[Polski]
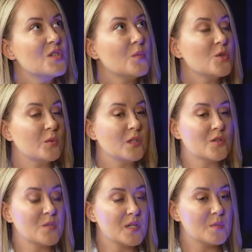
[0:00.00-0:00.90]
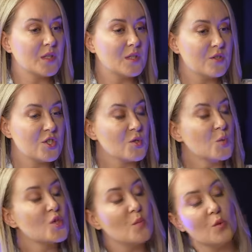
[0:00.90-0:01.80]
spojrzał na to z perspektywy czasu,
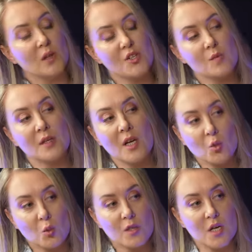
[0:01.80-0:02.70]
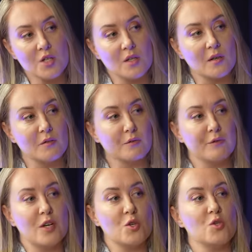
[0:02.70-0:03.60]
mhm. co było dla Ciebie najtrudniejsze w
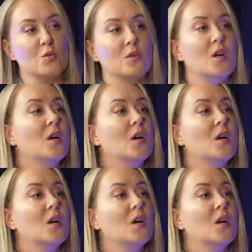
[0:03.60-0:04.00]
wejściu